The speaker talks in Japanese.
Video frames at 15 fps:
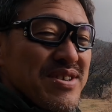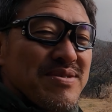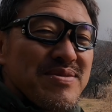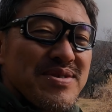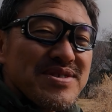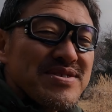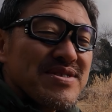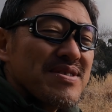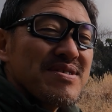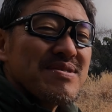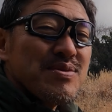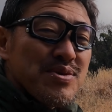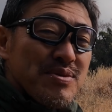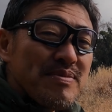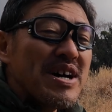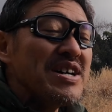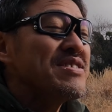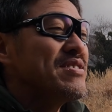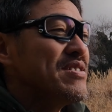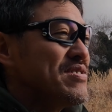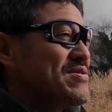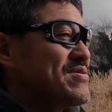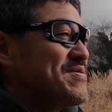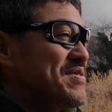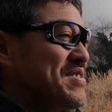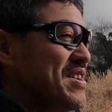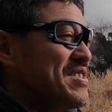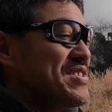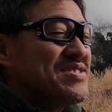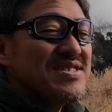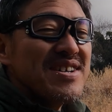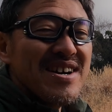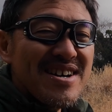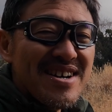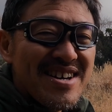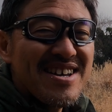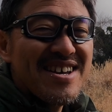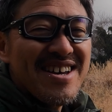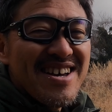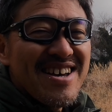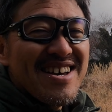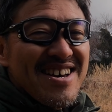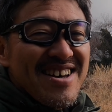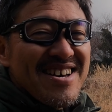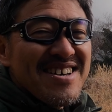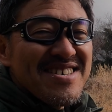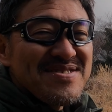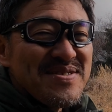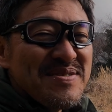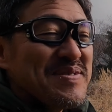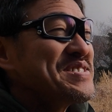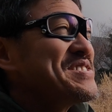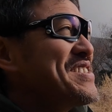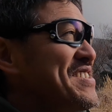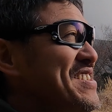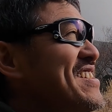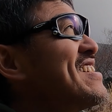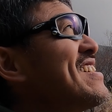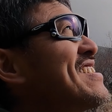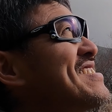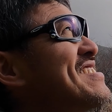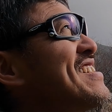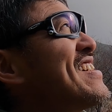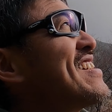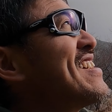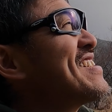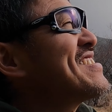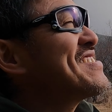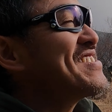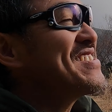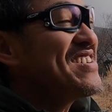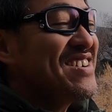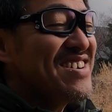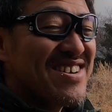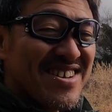たりとかしたこともあったんですよね。話が、それましたね。日が陰ってきた。